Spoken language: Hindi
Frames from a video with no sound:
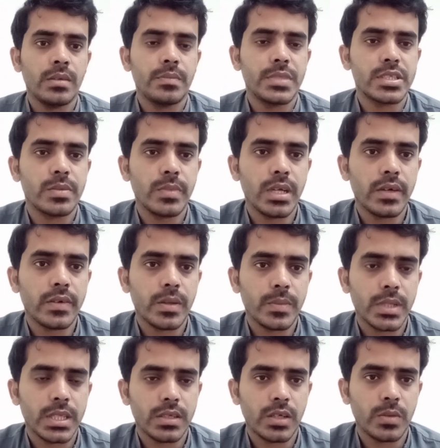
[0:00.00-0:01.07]

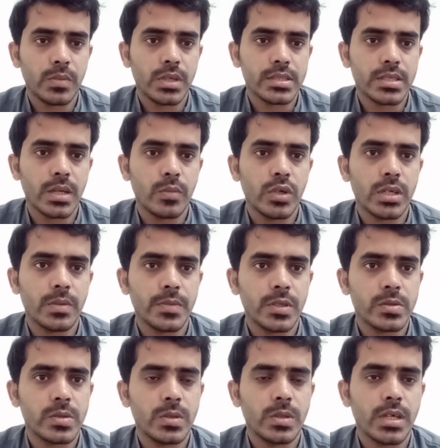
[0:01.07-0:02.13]
बिसमीम अस्सलाम वालेकुम
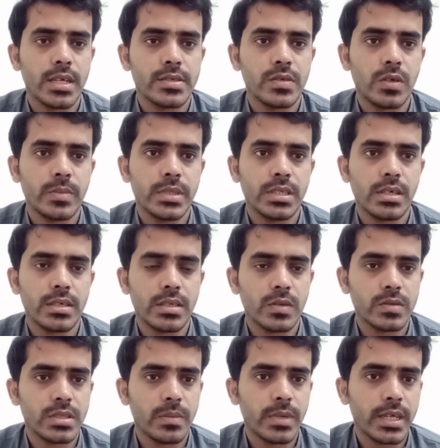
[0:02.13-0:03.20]
दोस्तों कैसे हो उम्मीद करता
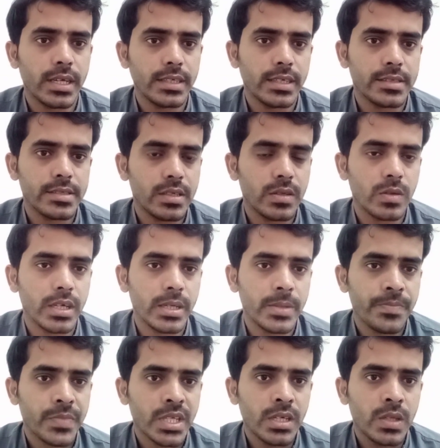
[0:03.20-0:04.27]
हूँ सब खैरियत से होंगे
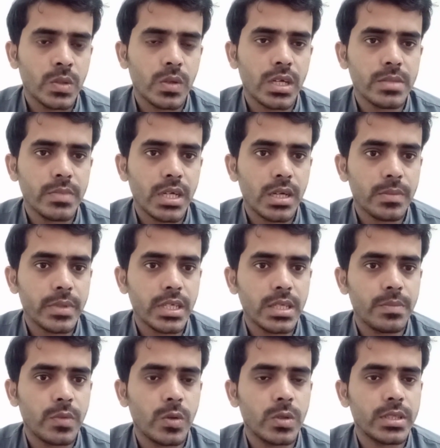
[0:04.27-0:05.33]
तो आज मैं आपके लिए
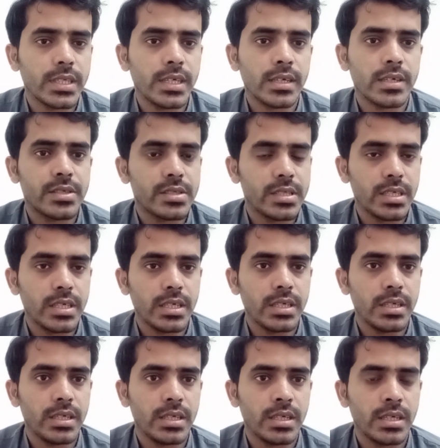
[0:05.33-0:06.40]
बहुत एक अच्छी
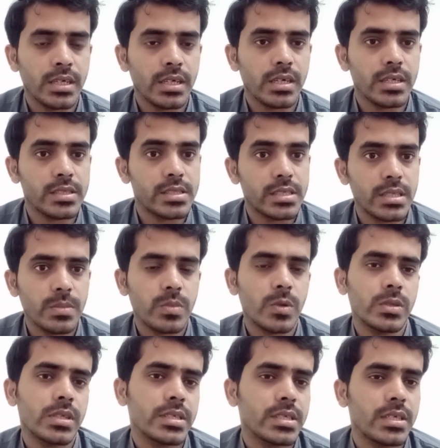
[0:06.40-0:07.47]
अच्छी
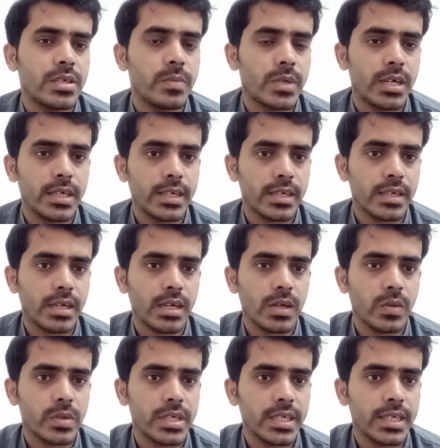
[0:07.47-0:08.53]
बहुत अच्छी डिमांड लेकर आया
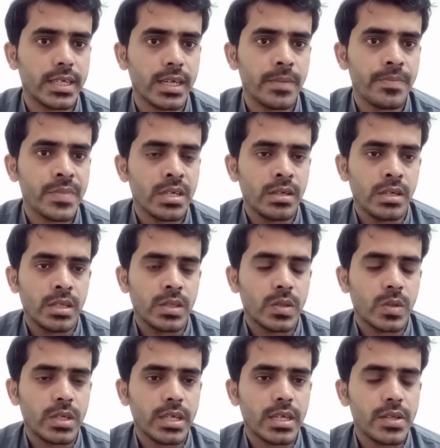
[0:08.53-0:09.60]
हूँ ठीक है
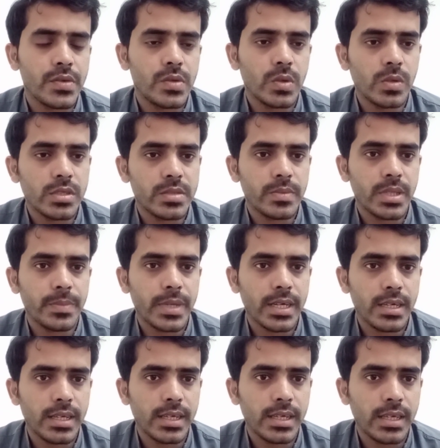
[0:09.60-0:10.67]
तो लेकिन जो इसमें
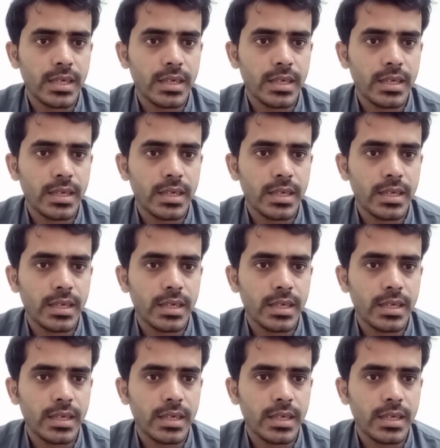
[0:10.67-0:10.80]
पहले